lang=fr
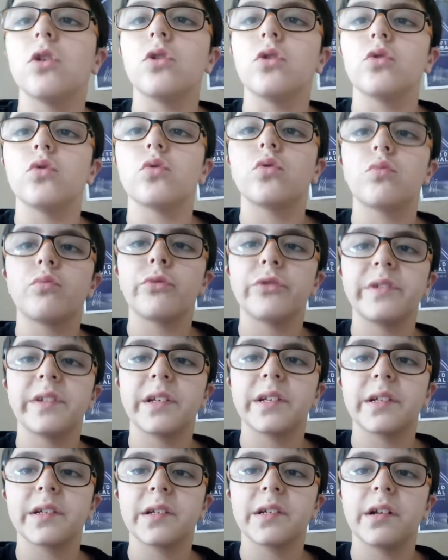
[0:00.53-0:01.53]
Yo tout le monde, c'est
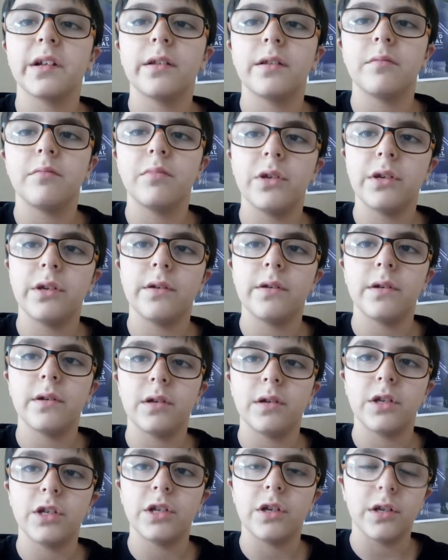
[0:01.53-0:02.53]

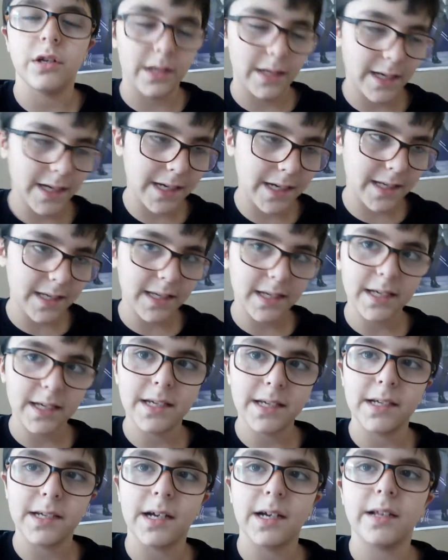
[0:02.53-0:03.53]

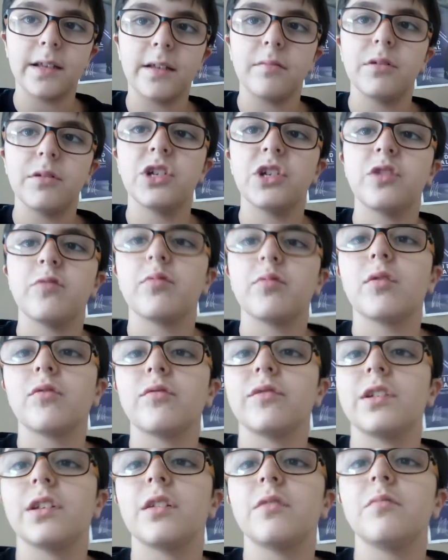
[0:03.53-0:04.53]
NextrixRTB, j'espère que
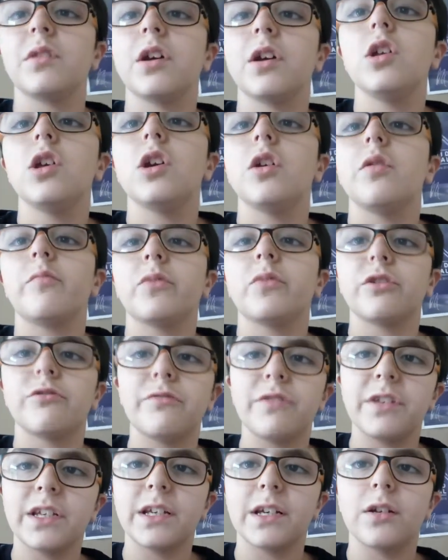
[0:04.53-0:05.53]
vous allez bien. Moi,
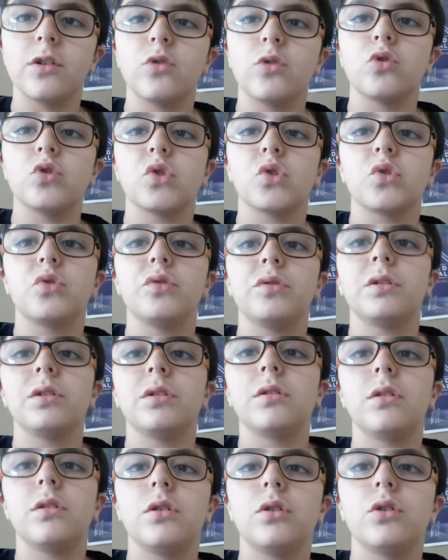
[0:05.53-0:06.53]
va nickel. Aujourd'hui,
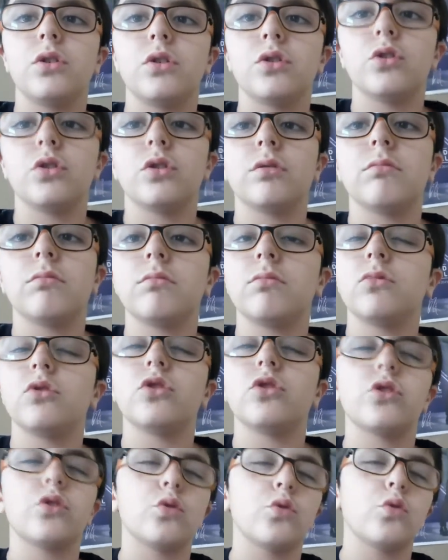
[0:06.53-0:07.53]
je
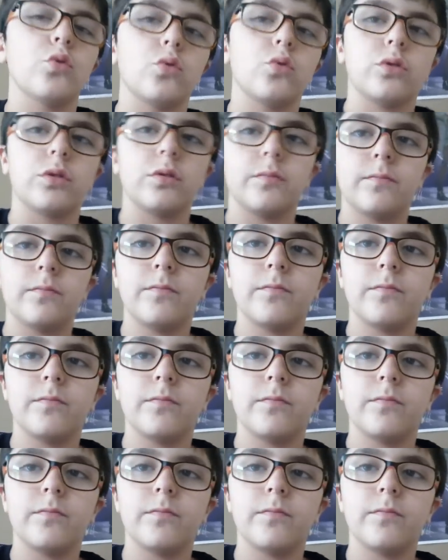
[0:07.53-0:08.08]
suis trop content.